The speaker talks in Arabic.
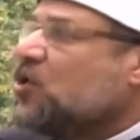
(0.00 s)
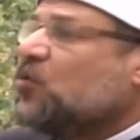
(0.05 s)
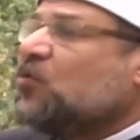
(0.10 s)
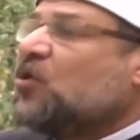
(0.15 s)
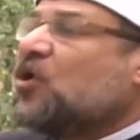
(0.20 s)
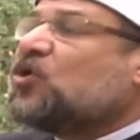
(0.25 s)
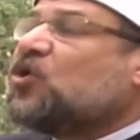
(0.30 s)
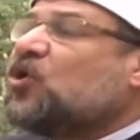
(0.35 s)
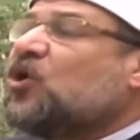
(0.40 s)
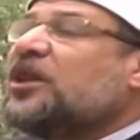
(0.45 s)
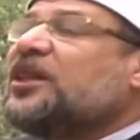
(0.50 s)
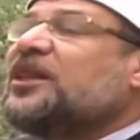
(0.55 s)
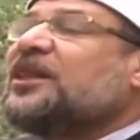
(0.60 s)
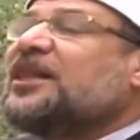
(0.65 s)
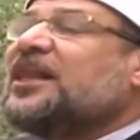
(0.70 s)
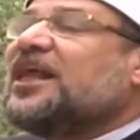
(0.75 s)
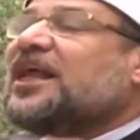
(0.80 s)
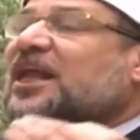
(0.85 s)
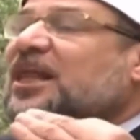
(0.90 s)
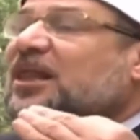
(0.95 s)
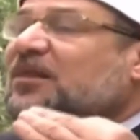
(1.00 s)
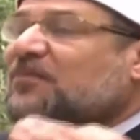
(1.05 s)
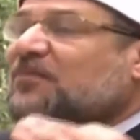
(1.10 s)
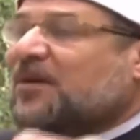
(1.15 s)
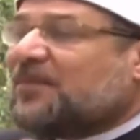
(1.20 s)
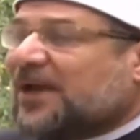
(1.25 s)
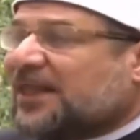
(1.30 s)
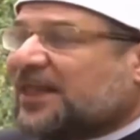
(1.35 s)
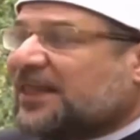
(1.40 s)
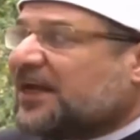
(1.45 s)
وكل
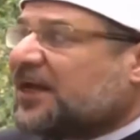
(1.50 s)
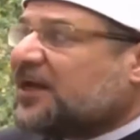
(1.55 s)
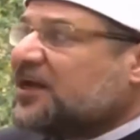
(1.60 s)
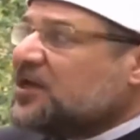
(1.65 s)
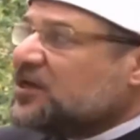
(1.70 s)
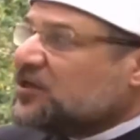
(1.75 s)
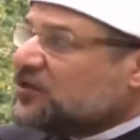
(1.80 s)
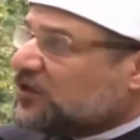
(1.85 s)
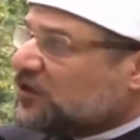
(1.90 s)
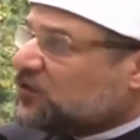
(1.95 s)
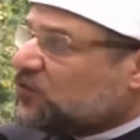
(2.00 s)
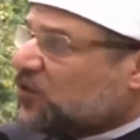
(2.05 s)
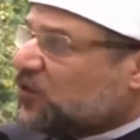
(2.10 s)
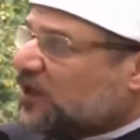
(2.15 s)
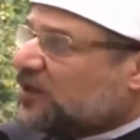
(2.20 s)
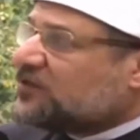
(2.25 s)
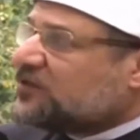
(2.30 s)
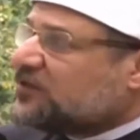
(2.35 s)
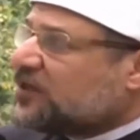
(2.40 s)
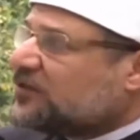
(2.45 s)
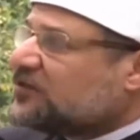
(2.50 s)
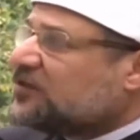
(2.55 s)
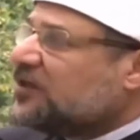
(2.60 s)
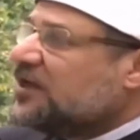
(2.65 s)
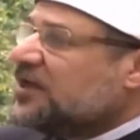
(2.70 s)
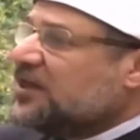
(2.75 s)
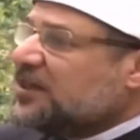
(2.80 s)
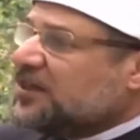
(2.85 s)
المبالغ ستخصص